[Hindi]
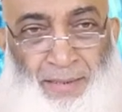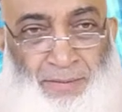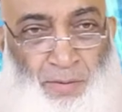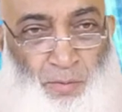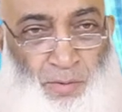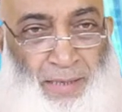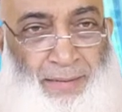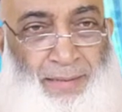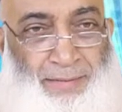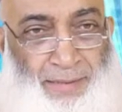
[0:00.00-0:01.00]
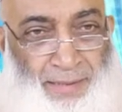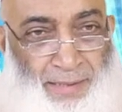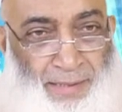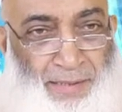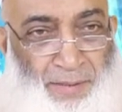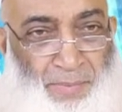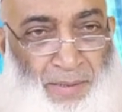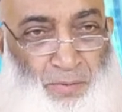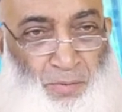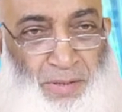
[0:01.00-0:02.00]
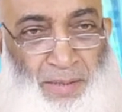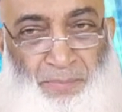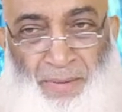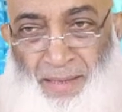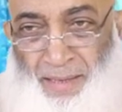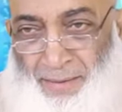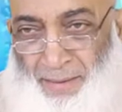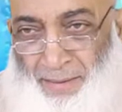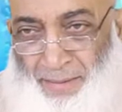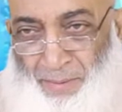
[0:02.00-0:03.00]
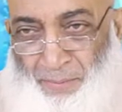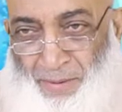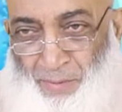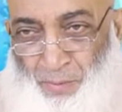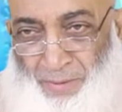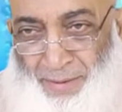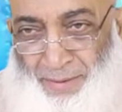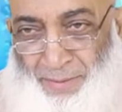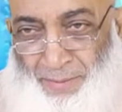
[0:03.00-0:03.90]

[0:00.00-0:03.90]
ज़रूरियात ज़िंदगी तक महदूद है अपने ख़ानदान तक महदूद है